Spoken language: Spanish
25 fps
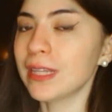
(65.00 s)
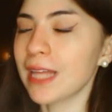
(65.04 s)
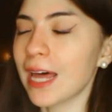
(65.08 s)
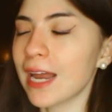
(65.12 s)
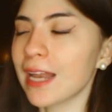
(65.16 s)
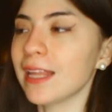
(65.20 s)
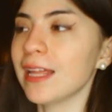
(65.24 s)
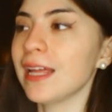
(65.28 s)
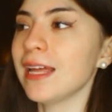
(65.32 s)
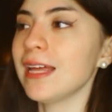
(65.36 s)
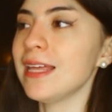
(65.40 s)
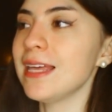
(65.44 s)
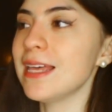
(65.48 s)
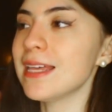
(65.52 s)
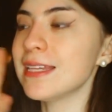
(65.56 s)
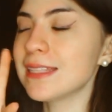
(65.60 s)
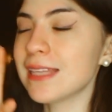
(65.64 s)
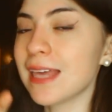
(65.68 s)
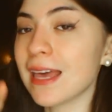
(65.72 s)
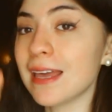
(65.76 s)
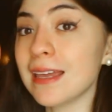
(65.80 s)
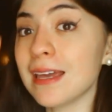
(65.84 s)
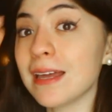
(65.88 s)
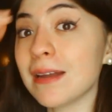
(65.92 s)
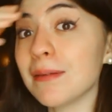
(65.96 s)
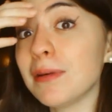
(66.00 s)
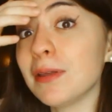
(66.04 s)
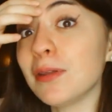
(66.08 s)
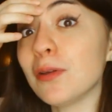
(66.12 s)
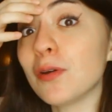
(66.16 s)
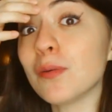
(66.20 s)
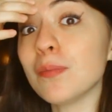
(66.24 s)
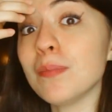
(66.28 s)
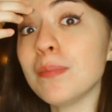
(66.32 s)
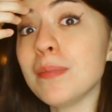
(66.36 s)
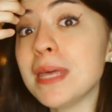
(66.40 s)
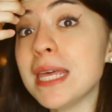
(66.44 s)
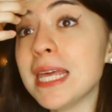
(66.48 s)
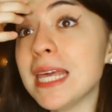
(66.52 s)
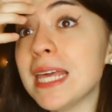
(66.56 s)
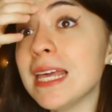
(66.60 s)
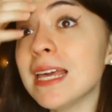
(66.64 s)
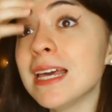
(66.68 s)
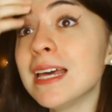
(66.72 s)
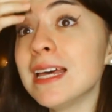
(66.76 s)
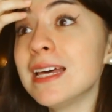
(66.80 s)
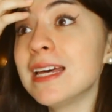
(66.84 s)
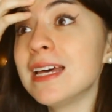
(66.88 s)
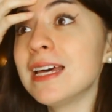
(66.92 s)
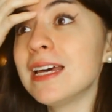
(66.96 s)
tarde y es que ayer me
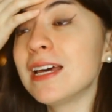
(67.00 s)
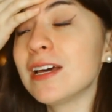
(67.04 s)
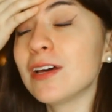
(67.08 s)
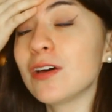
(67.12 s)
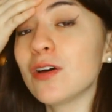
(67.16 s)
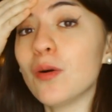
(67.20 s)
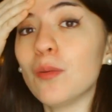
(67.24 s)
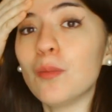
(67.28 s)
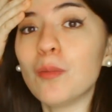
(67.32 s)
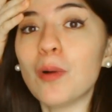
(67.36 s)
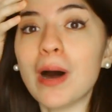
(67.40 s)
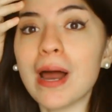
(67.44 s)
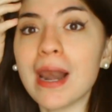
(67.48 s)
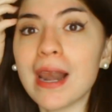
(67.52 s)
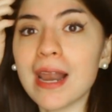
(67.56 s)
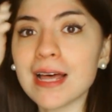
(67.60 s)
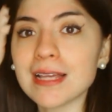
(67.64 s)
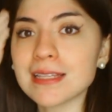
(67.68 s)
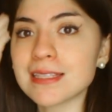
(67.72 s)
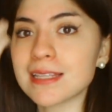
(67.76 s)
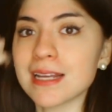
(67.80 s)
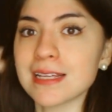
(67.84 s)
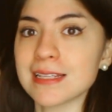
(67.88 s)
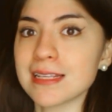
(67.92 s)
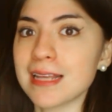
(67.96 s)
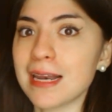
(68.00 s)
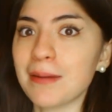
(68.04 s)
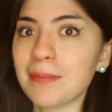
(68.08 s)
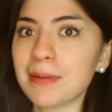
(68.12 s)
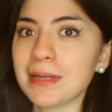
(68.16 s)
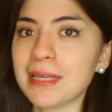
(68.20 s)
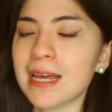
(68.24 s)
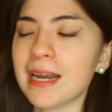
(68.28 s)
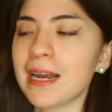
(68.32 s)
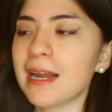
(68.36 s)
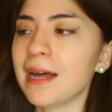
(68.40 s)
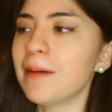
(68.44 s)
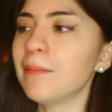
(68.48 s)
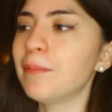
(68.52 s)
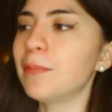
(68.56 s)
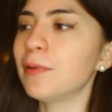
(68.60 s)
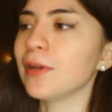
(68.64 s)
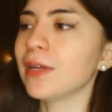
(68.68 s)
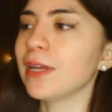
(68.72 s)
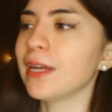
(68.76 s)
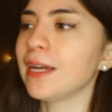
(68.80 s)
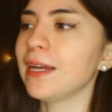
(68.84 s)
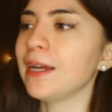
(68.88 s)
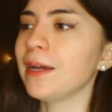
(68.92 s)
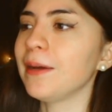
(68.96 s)
dormí como a las 3 de la mañana
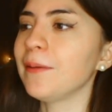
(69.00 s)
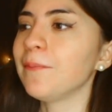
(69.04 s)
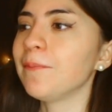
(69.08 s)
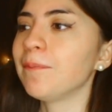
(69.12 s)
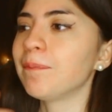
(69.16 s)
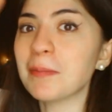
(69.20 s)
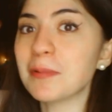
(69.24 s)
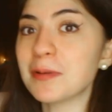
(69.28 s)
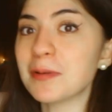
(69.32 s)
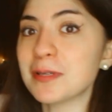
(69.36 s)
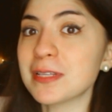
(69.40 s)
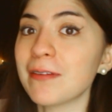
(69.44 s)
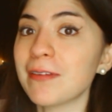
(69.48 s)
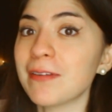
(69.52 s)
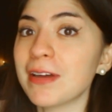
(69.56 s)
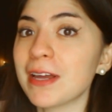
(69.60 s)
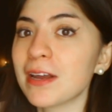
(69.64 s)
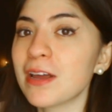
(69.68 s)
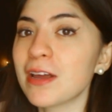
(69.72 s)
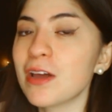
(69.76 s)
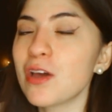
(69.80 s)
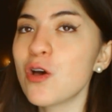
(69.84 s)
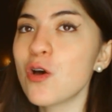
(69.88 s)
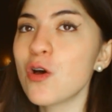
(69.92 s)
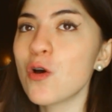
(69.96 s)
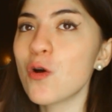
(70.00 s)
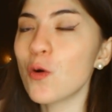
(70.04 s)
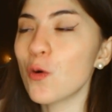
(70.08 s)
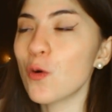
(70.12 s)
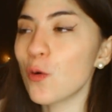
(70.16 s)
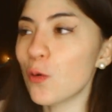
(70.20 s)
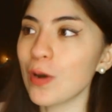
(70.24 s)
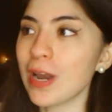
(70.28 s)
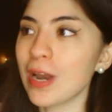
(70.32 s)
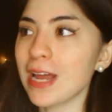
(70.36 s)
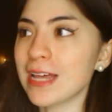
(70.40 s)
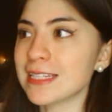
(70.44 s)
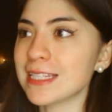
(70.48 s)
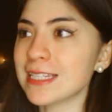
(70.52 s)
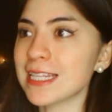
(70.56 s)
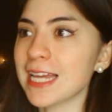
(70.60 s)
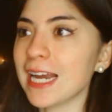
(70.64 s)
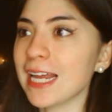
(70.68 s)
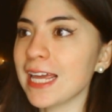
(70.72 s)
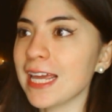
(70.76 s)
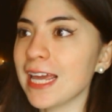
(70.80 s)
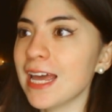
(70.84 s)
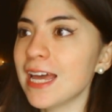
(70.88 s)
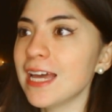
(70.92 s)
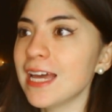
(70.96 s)
porque me puse a ver una
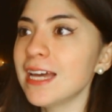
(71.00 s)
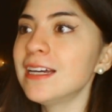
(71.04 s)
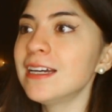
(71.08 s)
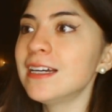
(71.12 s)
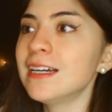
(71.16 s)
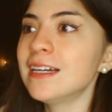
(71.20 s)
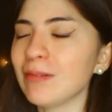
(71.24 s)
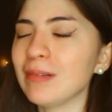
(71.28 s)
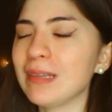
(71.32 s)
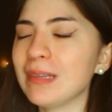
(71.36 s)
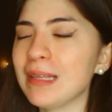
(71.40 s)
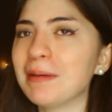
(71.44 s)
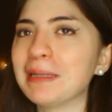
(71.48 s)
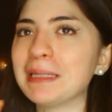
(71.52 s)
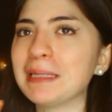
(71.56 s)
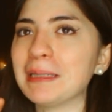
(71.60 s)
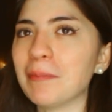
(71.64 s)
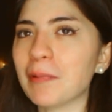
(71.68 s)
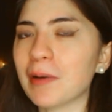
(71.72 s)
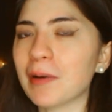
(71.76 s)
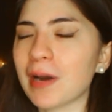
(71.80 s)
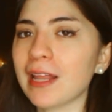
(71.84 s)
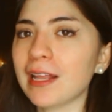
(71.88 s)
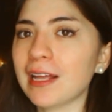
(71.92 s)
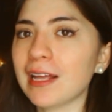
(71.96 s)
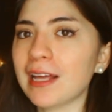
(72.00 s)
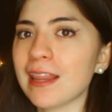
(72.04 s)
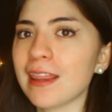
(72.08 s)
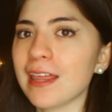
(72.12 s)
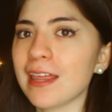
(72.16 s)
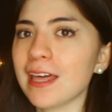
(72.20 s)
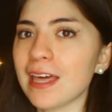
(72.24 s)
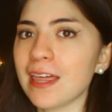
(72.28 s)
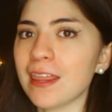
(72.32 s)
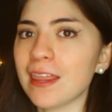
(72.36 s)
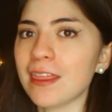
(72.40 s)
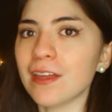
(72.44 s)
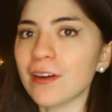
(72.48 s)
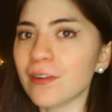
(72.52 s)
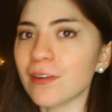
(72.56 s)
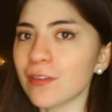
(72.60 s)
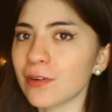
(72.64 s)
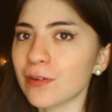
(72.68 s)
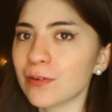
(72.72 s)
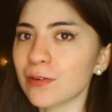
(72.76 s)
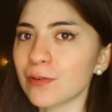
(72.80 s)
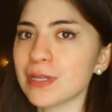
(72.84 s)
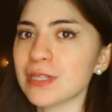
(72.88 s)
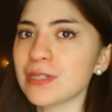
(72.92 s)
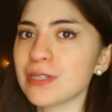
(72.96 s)
serie, la última temporada de
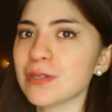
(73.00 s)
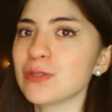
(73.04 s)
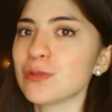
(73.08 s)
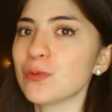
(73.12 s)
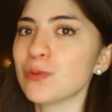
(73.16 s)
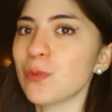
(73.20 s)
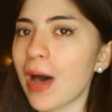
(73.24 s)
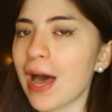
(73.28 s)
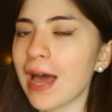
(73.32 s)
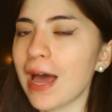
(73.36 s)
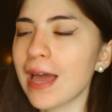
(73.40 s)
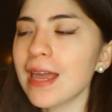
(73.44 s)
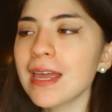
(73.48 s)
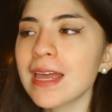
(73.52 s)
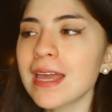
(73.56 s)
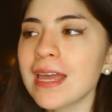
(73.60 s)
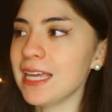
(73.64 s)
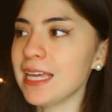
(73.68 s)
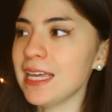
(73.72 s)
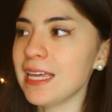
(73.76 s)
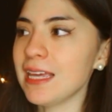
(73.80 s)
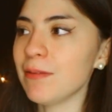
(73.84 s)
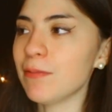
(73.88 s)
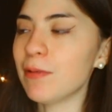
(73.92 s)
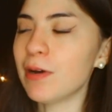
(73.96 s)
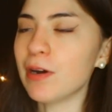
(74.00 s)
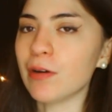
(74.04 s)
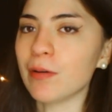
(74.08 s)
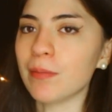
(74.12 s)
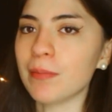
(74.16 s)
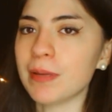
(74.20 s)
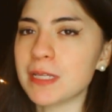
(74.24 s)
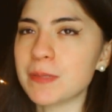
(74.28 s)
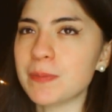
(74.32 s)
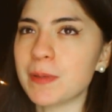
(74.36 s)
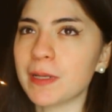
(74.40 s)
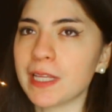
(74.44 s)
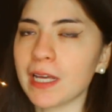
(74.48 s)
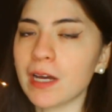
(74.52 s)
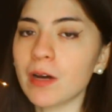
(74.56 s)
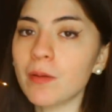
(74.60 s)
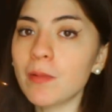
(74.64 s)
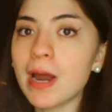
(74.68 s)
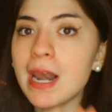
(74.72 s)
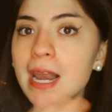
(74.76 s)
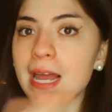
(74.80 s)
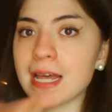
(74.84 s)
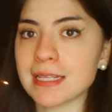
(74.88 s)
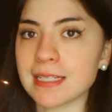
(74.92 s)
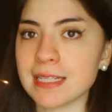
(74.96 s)
13 Reasons Why. Y bueno, me desperté como
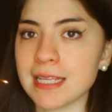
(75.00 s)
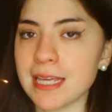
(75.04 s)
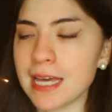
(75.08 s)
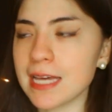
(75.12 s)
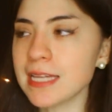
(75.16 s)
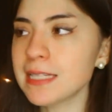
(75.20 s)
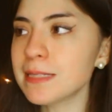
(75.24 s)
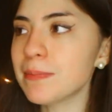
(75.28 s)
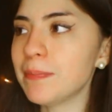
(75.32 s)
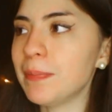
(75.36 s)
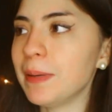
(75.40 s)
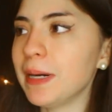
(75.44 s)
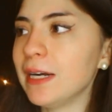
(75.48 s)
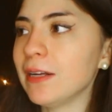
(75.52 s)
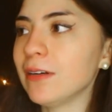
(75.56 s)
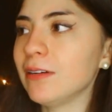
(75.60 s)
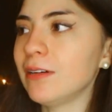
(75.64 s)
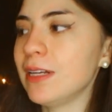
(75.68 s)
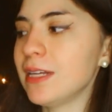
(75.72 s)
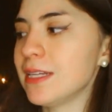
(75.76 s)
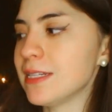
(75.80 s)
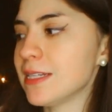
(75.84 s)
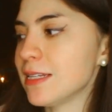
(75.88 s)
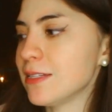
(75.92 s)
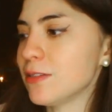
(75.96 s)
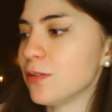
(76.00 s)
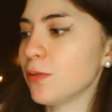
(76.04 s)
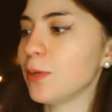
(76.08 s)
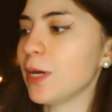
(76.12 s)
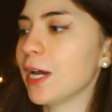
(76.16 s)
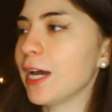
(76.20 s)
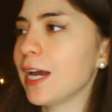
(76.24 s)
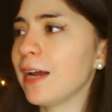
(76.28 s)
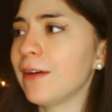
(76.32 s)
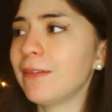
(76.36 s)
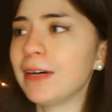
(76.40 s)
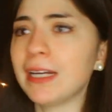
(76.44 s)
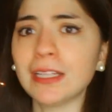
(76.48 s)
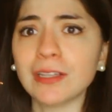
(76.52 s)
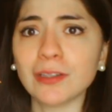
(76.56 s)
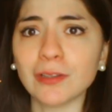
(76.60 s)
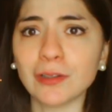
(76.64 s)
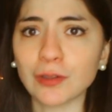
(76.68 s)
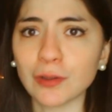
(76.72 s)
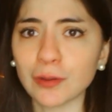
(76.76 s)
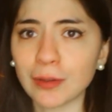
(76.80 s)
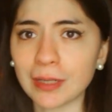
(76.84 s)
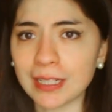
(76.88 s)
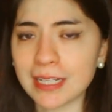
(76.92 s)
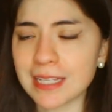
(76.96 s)
a las 10, pero les estuve
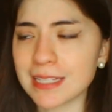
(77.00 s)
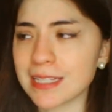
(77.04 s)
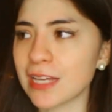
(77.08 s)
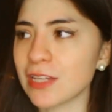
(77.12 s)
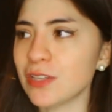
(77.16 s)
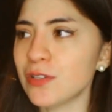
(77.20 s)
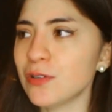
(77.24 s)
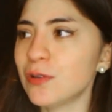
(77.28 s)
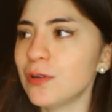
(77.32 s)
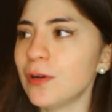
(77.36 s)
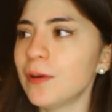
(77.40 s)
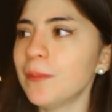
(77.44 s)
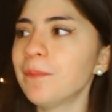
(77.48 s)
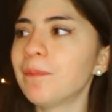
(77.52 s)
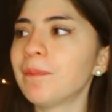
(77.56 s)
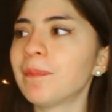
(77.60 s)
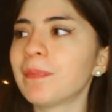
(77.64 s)
grabando todo el desayuno.